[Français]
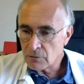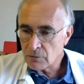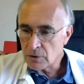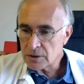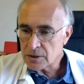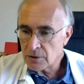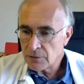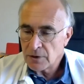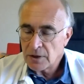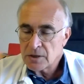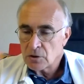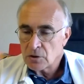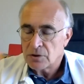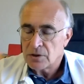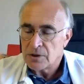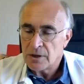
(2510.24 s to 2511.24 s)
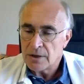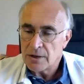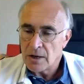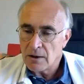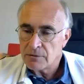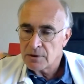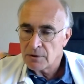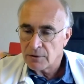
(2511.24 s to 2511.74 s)
Ouais, c'est vrai des
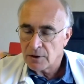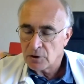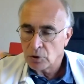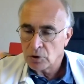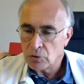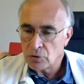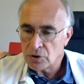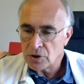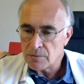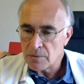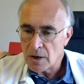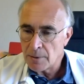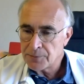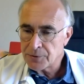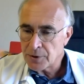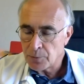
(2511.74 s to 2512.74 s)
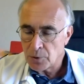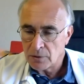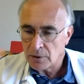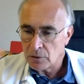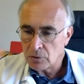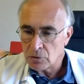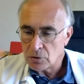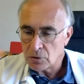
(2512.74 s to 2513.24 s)
anti-TNF, c'est vrai du rituximab, ça peut être
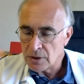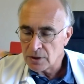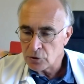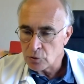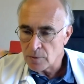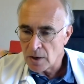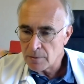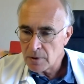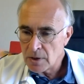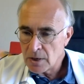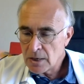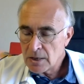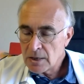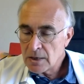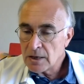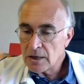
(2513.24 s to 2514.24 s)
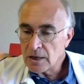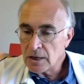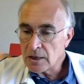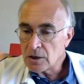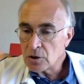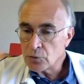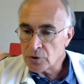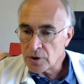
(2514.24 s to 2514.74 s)
du tocilizumab.
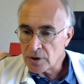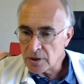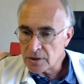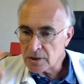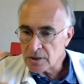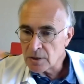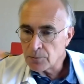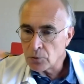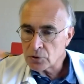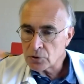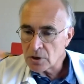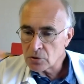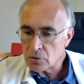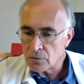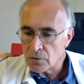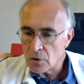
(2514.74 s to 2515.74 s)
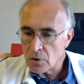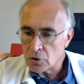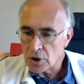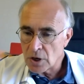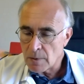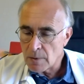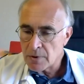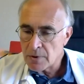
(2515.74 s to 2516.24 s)
Et je vous ai dit que c'était pour ça souvent
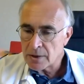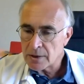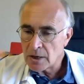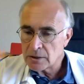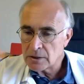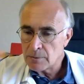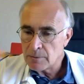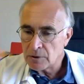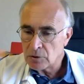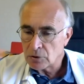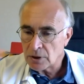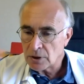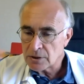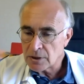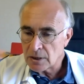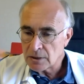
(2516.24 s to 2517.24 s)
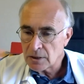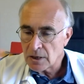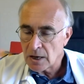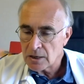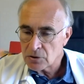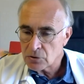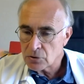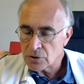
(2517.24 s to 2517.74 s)
qu'on aimait bien garder le méthotrexate
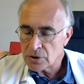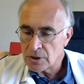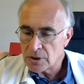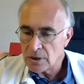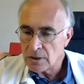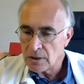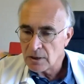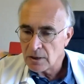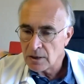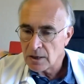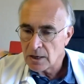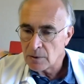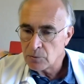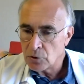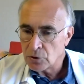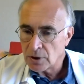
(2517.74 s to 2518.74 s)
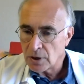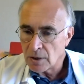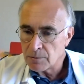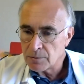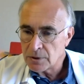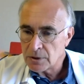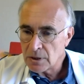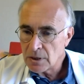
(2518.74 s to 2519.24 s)
associé à la
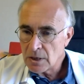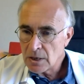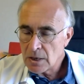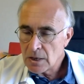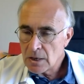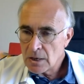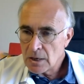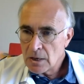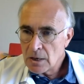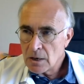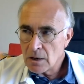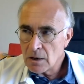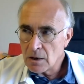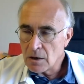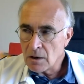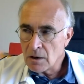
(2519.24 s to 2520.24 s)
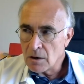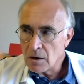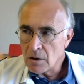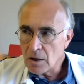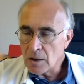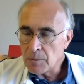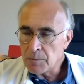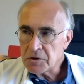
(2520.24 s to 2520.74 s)
biothérapie.
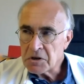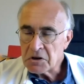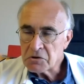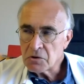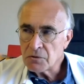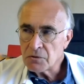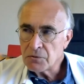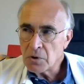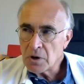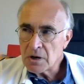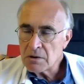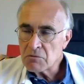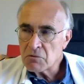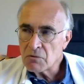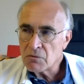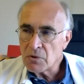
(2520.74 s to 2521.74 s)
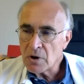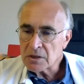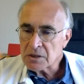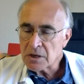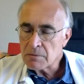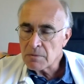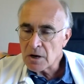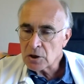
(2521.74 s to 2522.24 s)
et puis quelquefois, on voit que
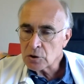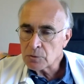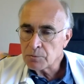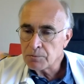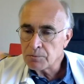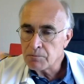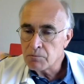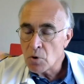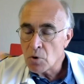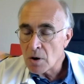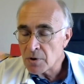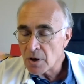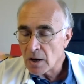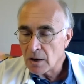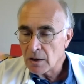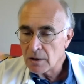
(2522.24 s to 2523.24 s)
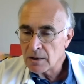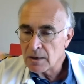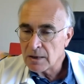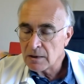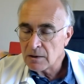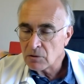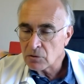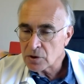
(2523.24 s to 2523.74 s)
ça marche moins bien
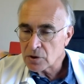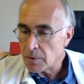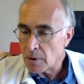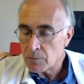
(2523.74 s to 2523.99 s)
et on ne sait